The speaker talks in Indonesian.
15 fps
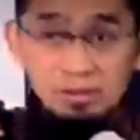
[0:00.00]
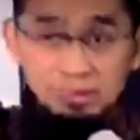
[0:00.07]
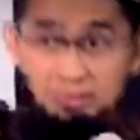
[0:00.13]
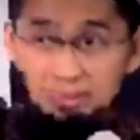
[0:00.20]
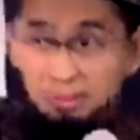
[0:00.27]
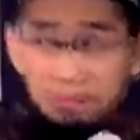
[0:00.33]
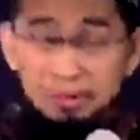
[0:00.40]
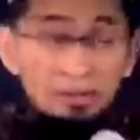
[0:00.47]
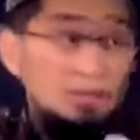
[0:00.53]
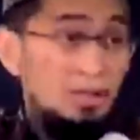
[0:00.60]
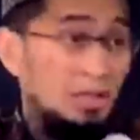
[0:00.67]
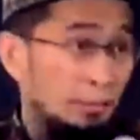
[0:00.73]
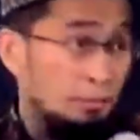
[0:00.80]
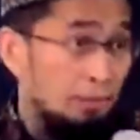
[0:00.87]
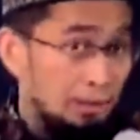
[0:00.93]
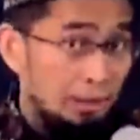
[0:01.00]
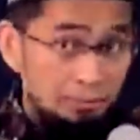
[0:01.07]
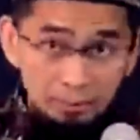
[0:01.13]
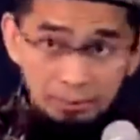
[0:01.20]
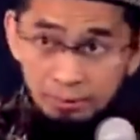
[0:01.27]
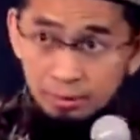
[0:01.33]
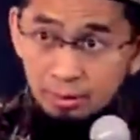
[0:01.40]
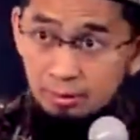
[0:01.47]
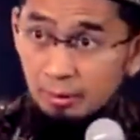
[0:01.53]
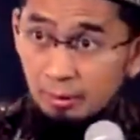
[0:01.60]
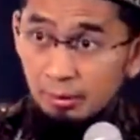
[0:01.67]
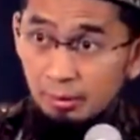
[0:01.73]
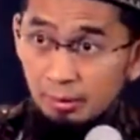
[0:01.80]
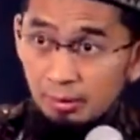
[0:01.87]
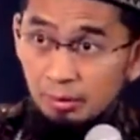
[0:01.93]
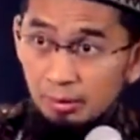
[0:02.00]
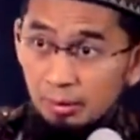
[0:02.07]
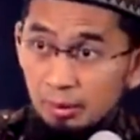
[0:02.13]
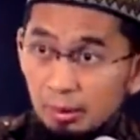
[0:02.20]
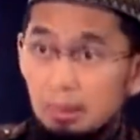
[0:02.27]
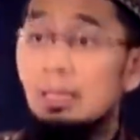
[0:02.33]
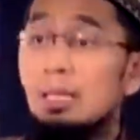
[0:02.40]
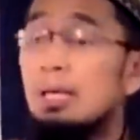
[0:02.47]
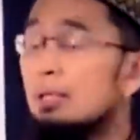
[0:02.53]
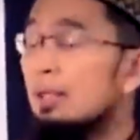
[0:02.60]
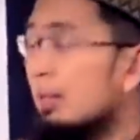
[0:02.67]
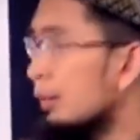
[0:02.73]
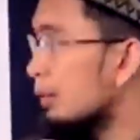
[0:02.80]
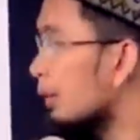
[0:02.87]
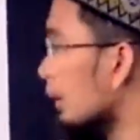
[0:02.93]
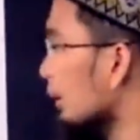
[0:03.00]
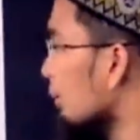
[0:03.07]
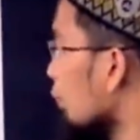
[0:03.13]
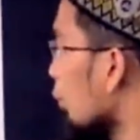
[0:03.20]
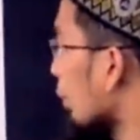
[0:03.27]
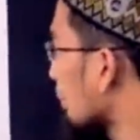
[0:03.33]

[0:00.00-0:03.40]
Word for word: menjadi sikap dalam diri kita inilah dilatih dalam ungkapan